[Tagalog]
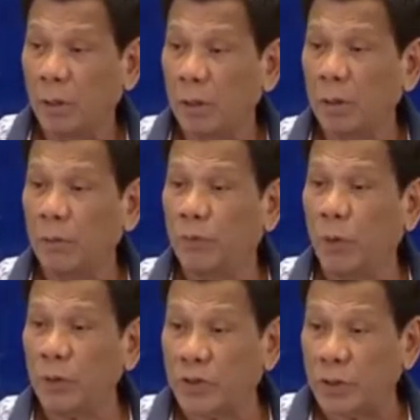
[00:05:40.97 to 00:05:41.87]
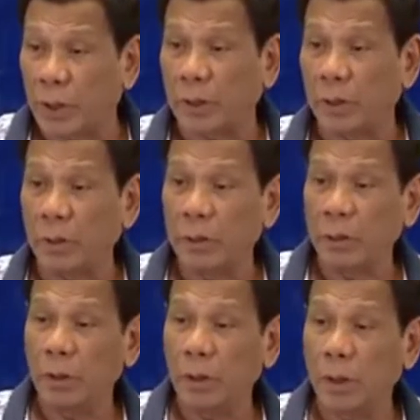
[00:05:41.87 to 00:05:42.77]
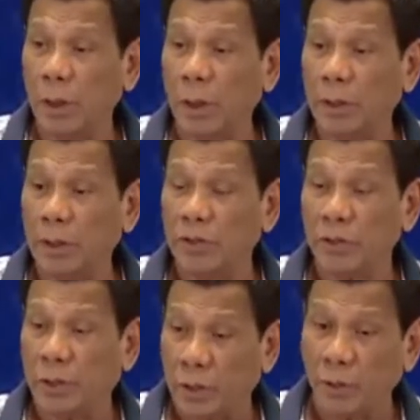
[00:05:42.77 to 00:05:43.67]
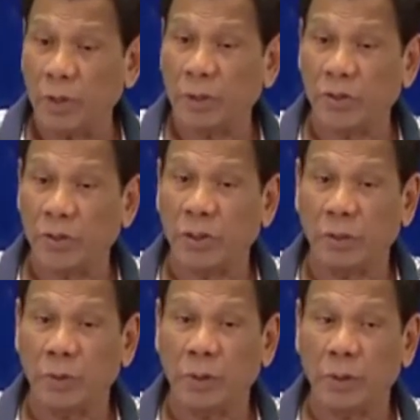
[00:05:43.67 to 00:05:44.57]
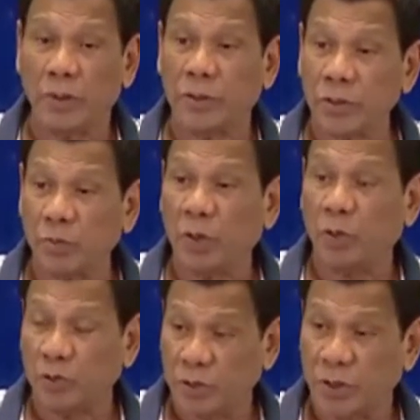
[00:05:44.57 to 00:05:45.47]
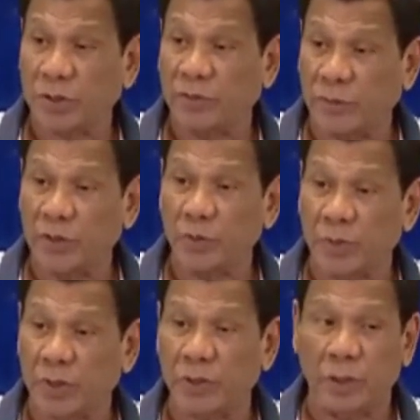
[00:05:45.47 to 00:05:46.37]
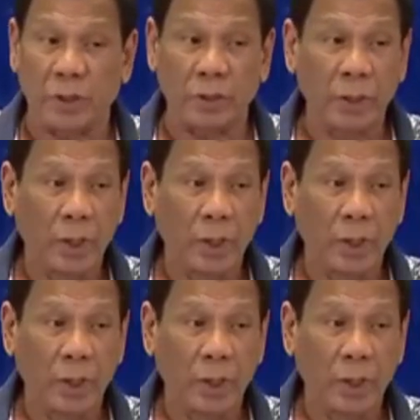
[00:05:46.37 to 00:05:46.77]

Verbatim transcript: Of course not. I, I disagree with that statement that just because she is a vice president,